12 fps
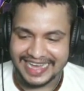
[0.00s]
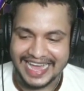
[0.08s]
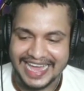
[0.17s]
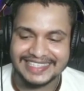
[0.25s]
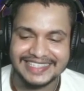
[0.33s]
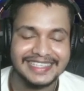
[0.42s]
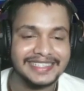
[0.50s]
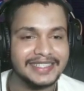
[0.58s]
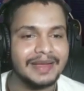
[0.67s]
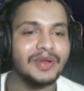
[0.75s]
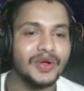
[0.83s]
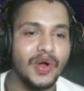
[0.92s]
गाइस
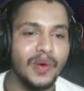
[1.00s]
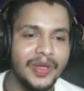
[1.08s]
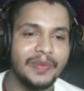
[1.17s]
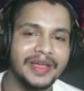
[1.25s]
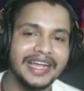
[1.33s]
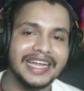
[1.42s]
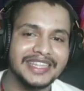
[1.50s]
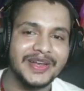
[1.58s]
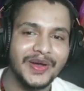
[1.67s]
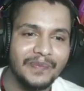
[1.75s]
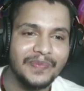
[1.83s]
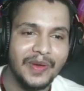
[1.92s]
सब लोग ओपी ओपी
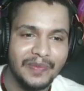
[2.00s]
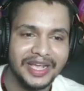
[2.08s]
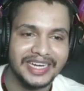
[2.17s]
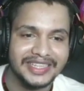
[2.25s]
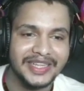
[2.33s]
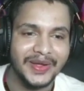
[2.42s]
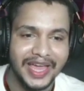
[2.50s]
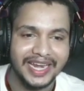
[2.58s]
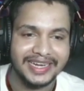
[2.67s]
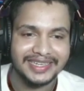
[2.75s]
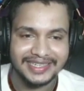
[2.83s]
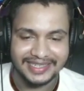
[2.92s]
करते रहो ओपी ओपी करते रहो
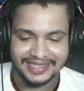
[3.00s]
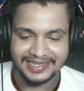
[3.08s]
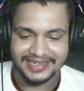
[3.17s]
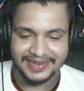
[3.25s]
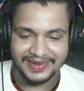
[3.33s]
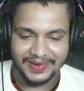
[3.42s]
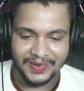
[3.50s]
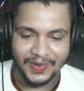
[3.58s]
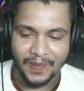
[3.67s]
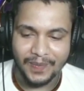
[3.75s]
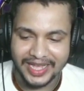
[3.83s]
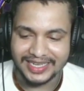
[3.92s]
यार
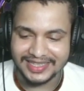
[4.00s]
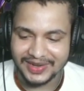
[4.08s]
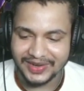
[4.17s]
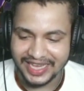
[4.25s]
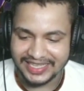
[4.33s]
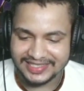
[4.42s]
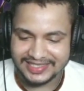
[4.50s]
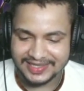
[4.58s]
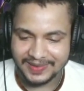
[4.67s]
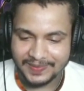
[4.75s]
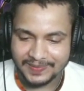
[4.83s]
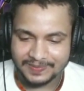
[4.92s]
ओपी करते रहो गाइस